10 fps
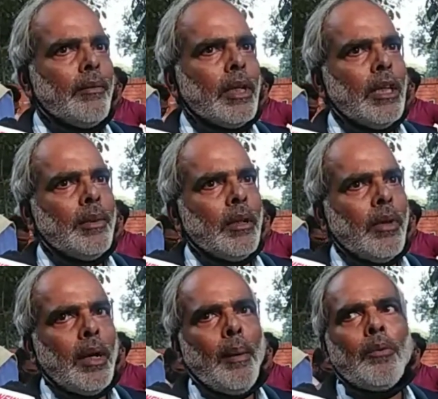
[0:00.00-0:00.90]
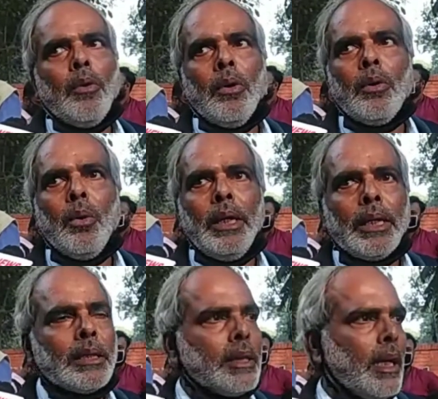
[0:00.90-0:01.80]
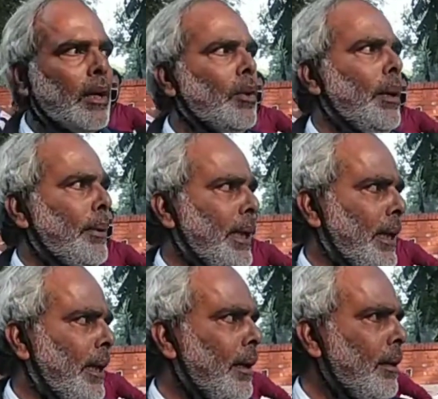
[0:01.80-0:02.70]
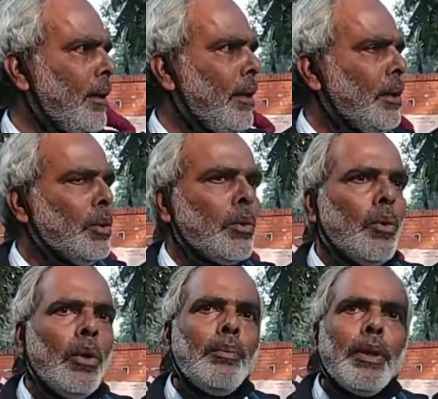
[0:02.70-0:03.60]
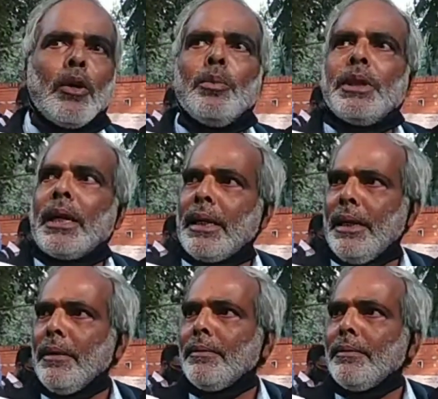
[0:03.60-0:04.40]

के बदले में जब आपको गोली का शिकार होना पड़ेगा तो कौन बेवकूफ़ जाके